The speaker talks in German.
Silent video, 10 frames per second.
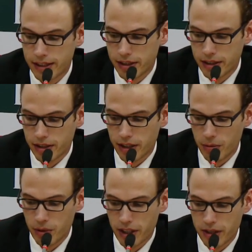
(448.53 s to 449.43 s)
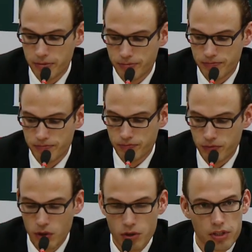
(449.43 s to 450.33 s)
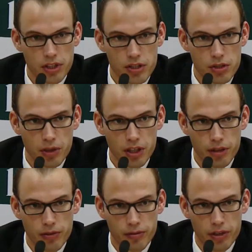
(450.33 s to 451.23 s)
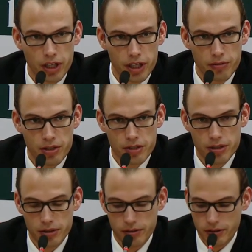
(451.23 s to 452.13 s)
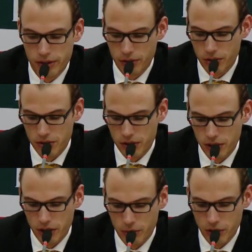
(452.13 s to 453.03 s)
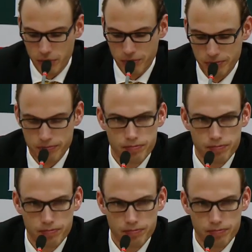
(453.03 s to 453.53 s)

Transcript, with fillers: äh, aber dann Gott sei Dank zum Ende waren wir da etwas äh, konzentrierter bei ihm.